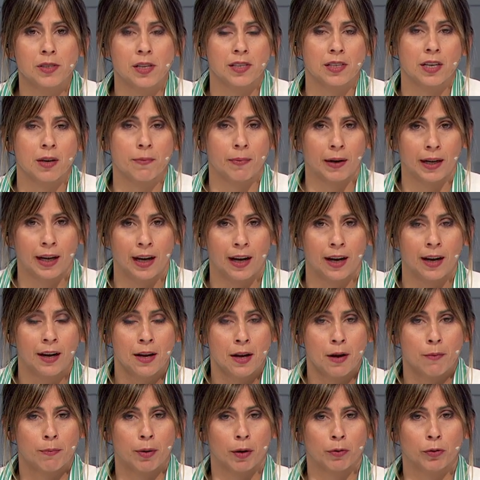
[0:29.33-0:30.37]
Así que para
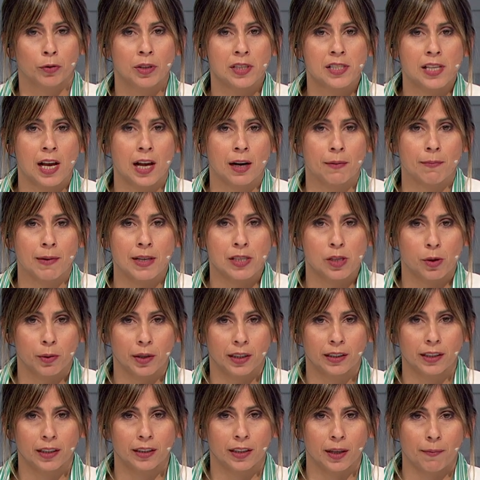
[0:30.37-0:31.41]
profundizar más sobre
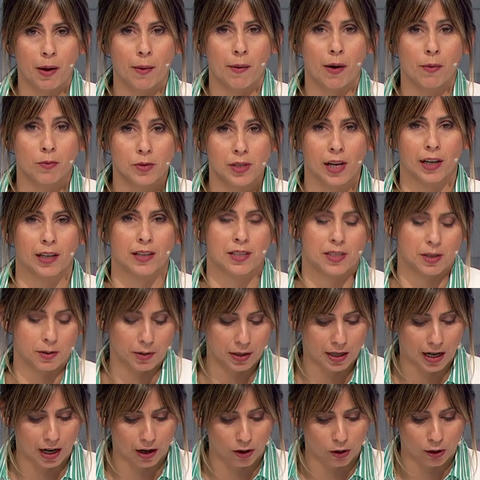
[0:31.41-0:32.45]
este tema vamos a
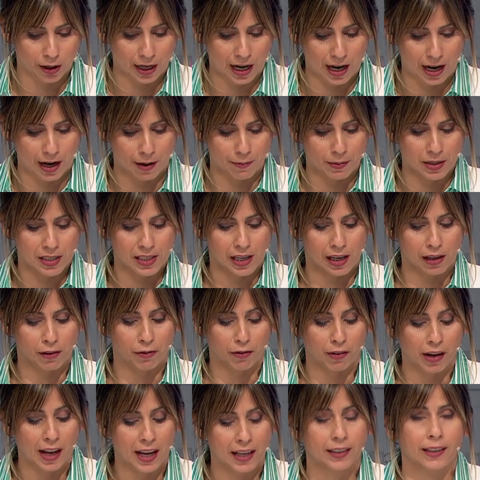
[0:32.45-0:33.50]
recibir ahora a Michelle
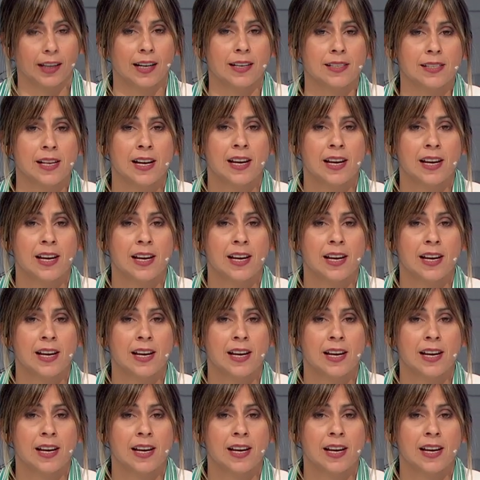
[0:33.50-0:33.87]
Fleitas.